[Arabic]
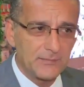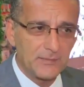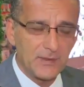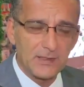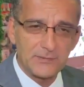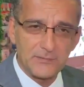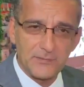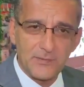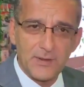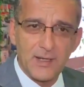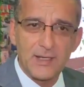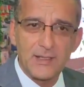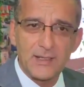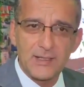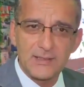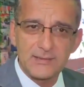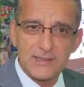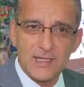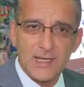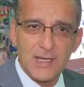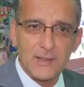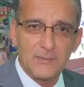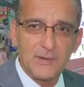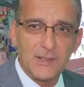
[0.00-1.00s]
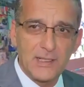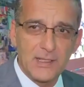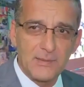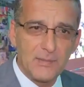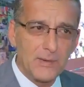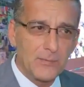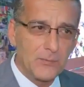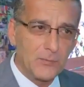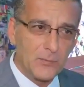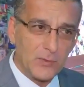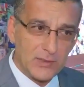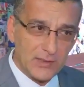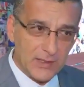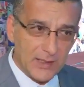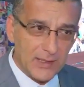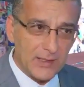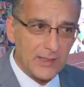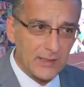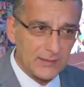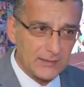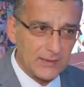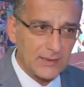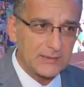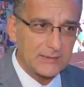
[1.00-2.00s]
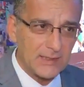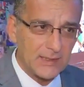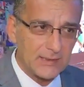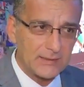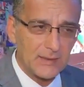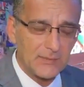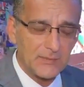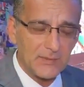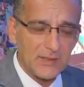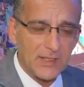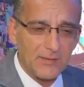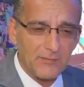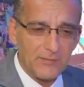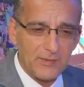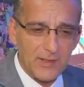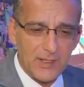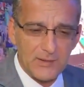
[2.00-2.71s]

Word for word: أطفال أصحاب الهمم واليانج أدلتس حتى من